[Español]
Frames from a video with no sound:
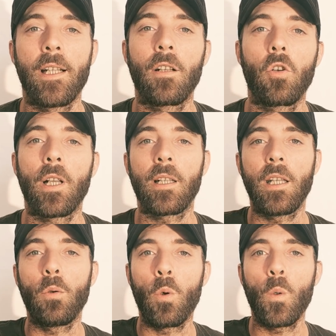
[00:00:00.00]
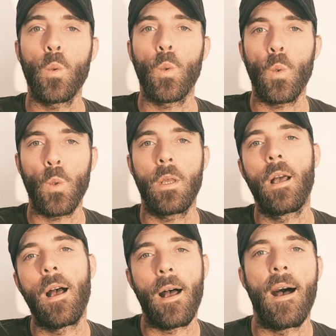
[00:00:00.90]
en el colectivo,
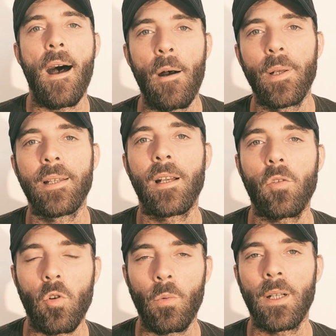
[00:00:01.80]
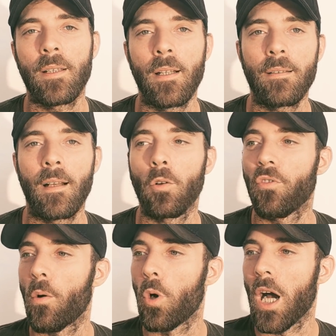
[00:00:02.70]
a vender corbatas a
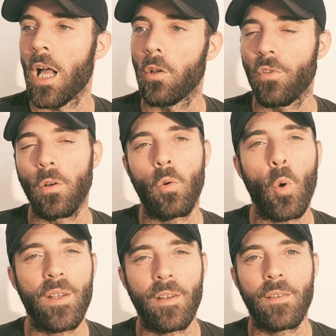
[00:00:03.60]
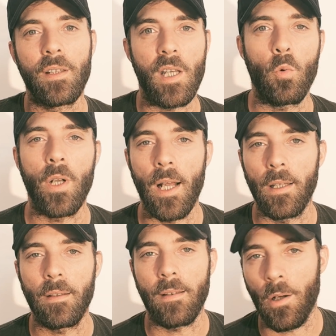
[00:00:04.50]
los abogados, a los jueces en
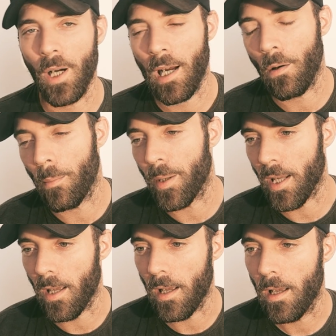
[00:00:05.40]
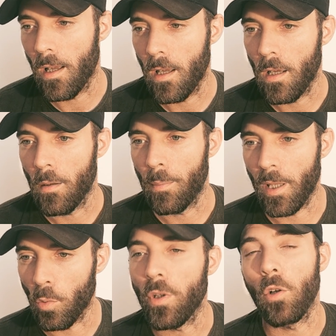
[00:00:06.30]
tribunales. Trabajaba para
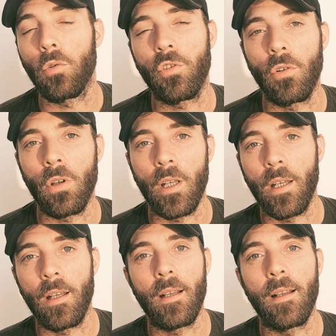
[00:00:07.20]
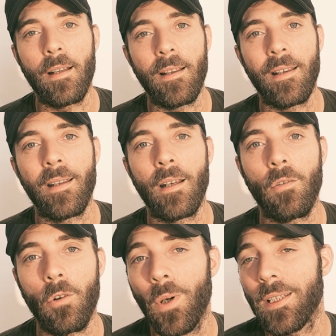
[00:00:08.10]
para un negocio de,
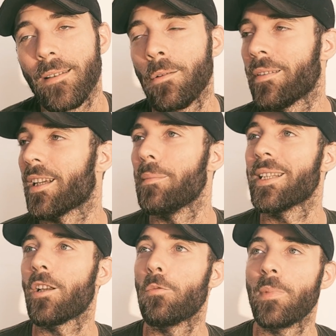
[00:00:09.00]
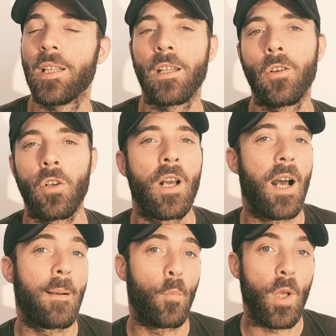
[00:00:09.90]
corbatas y básicamente era un vendedor
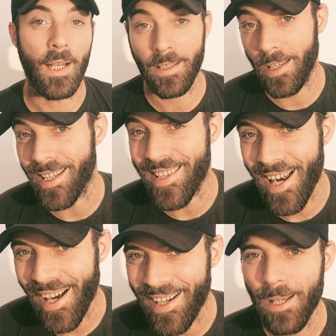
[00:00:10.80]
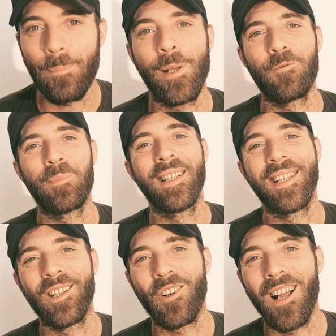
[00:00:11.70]
ambulante, de traje, pero un
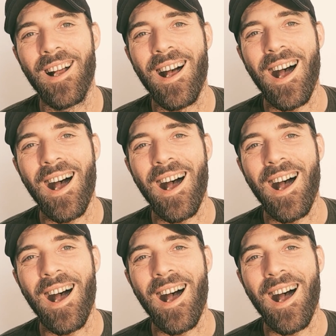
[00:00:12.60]
vendedor